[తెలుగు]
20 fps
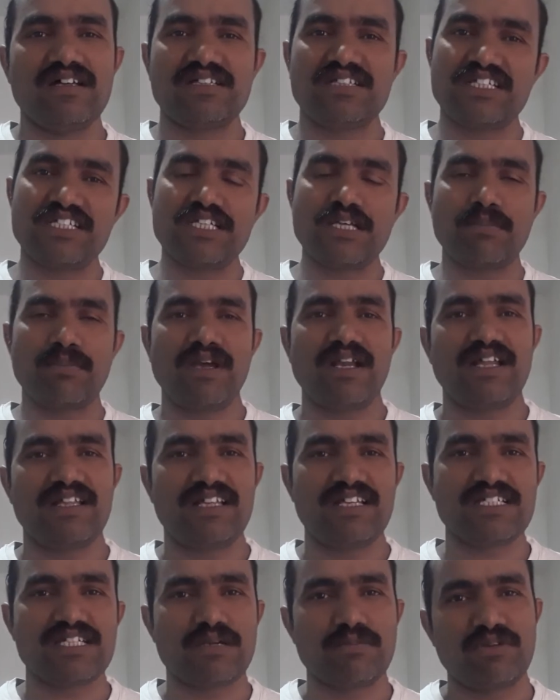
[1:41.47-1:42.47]
తీసపై
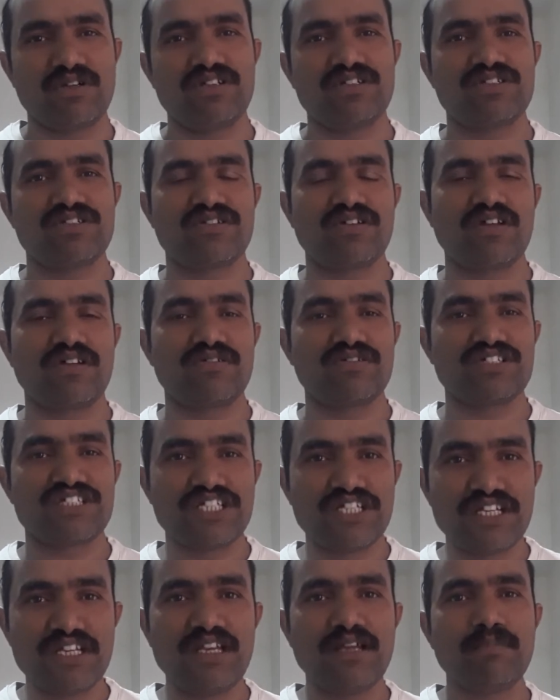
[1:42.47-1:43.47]
అనాథాశ్రమంలో ఇస్తున్నారు
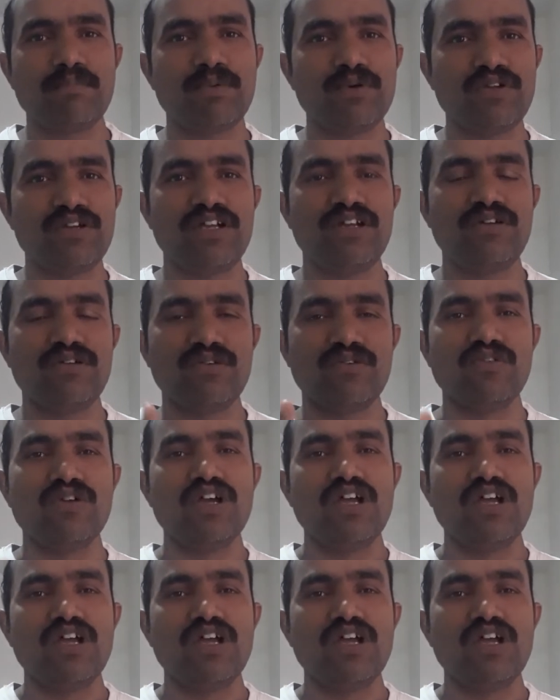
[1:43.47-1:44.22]
చిన్నప్పుడు నిన్ను